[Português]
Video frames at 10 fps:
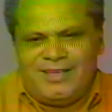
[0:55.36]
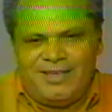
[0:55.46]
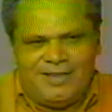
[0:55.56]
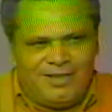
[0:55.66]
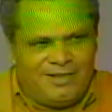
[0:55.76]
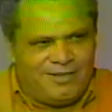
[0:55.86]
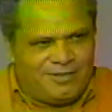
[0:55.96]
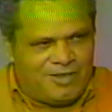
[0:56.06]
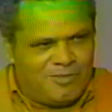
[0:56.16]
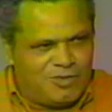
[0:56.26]

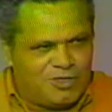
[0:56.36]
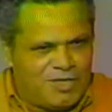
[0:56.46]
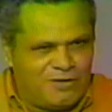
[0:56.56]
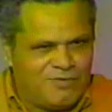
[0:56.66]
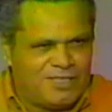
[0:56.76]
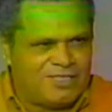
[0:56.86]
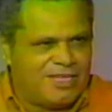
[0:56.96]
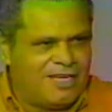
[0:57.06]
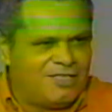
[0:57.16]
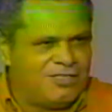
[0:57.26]
e temos na
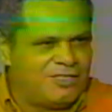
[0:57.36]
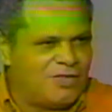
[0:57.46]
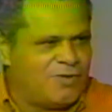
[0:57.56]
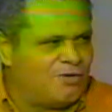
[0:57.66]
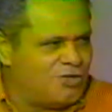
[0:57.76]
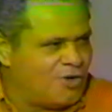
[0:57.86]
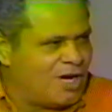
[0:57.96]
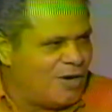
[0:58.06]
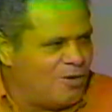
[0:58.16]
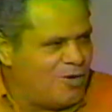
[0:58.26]
Universidade Estadual de
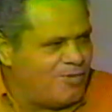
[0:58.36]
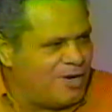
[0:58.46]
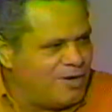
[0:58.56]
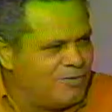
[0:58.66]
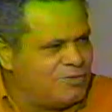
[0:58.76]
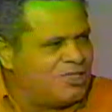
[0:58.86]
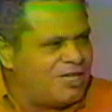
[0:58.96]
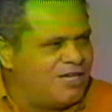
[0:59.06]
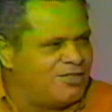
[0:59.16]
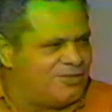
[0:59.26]
Oklahoma um
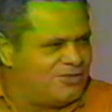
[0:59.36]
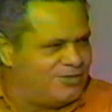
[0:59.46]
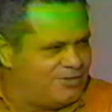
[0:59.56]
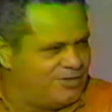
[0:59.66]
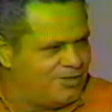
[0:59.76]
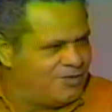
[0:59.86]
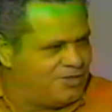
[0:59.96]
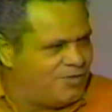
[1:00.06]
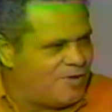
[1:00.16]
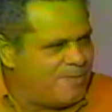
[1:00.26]
centro
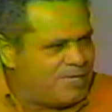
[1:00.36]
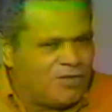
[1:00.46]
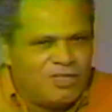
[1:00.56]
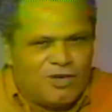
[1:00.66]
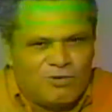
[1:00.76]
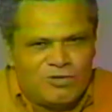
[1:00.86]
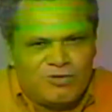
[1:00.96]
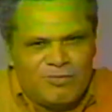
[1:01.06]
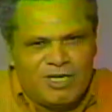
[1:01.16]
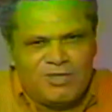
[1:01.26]
de formação de
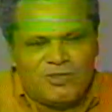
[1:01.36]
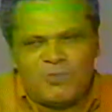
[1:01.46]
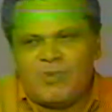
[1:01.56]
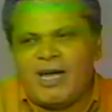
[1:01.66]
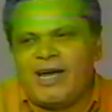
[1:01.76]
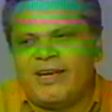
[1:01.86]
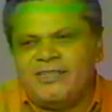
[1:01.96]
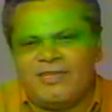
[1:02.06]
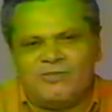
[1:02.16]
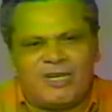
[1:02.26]
recursos humanos para a
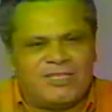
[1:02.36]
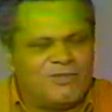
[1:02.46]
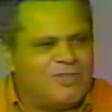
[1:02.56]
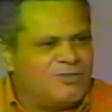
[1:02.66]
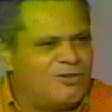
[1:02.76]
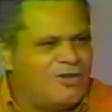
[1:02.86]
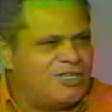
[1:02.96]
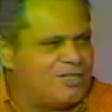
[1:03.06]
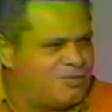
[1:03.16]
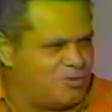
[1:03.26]
área de educação
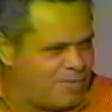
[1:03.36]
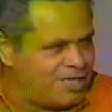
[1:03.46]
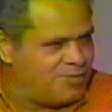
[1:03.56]
tecnológica, dos mais